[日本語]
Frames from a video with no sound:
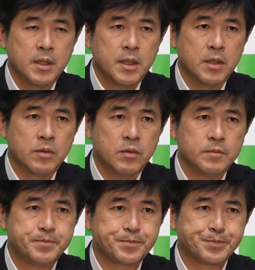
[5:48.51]
あの、う
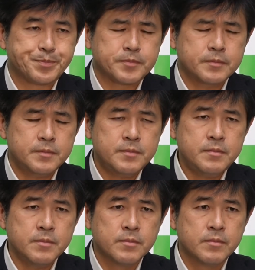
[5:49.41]

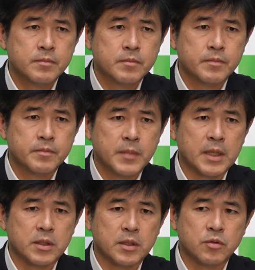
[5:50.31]
んまあ、
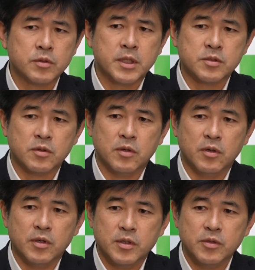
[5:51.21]
特にそ
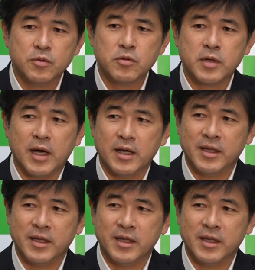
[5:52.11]
の与党が